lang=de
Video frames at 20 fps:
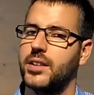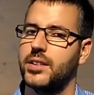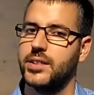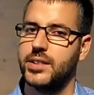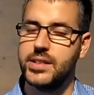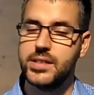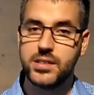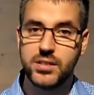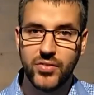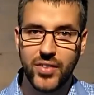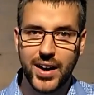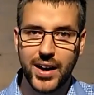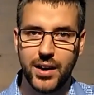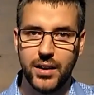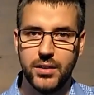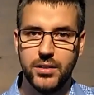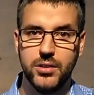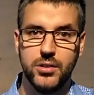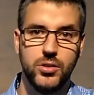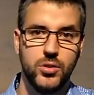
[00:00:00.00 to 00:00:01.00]
Dies
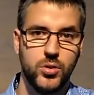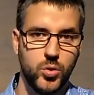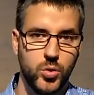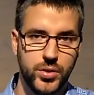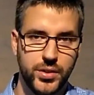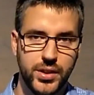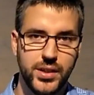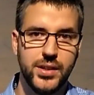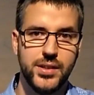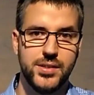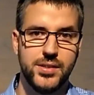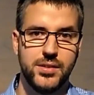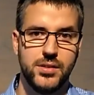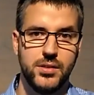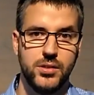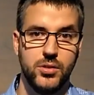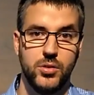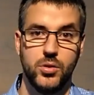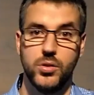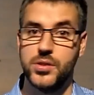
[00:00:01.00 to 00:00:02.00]
war und ist
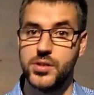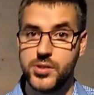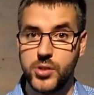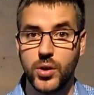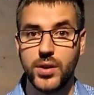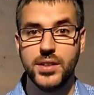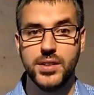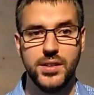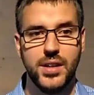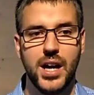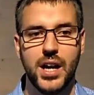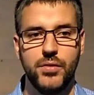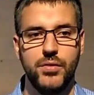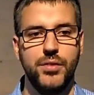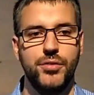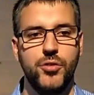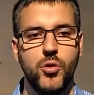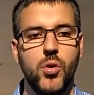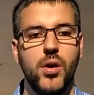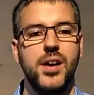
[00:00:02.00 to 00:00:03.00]
und sollte nach wie
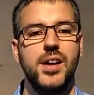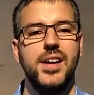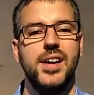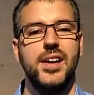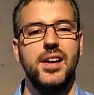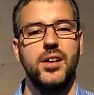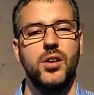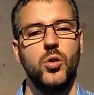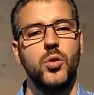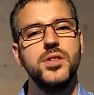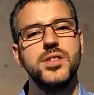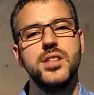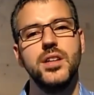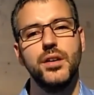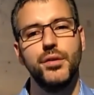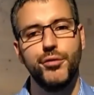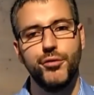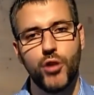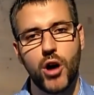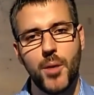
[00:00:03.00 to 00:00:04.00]
vor unsere
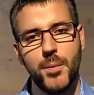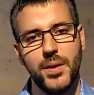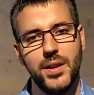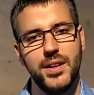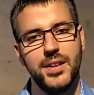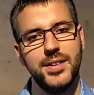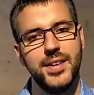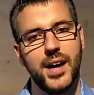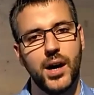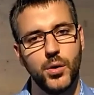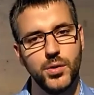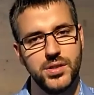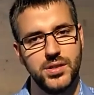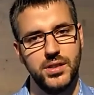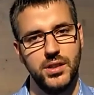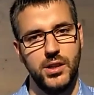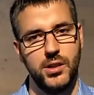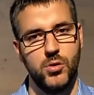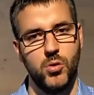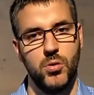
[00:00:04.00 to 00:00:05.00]
Formel in der
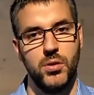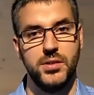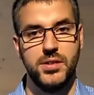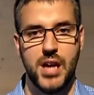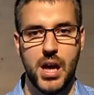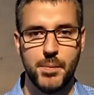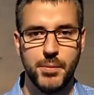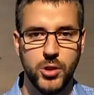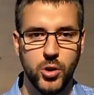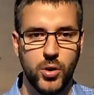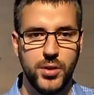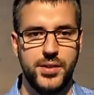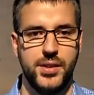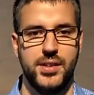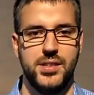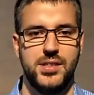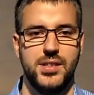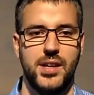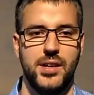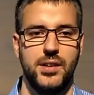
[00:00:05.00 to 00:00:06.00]
Auslegung, der Hermeneutik
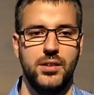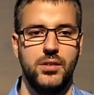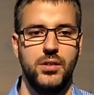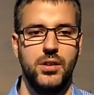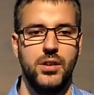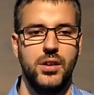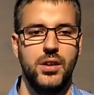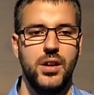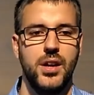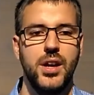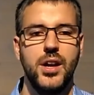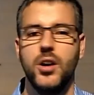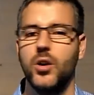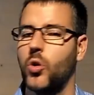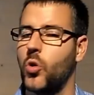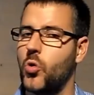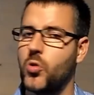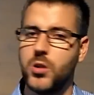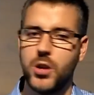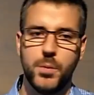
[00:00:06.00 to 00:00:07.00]
sein,
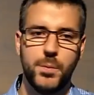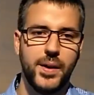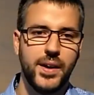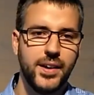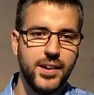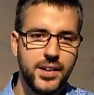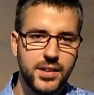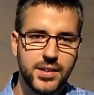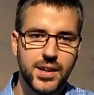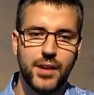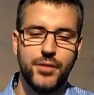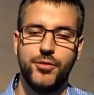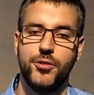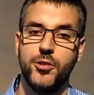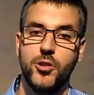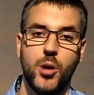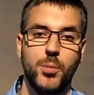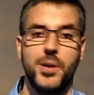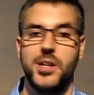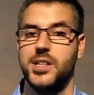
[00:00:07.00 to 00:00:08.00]
unabhängig davon,
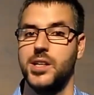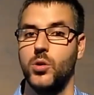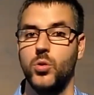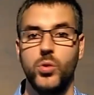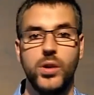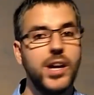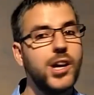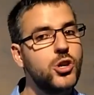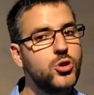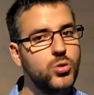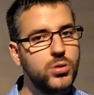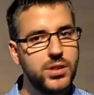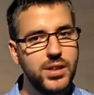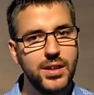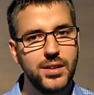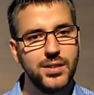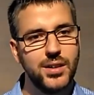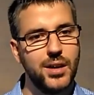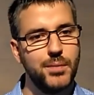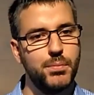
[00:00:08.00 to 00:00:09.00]
ob ich Theologie
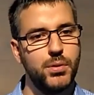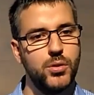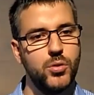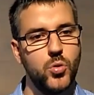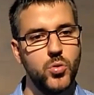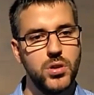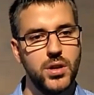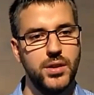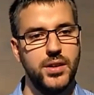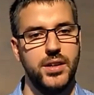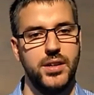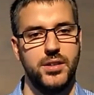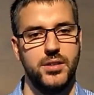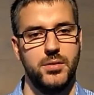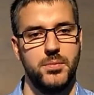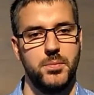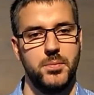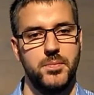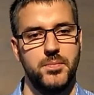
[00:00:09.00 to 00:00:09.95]
studiert habe oder nicht.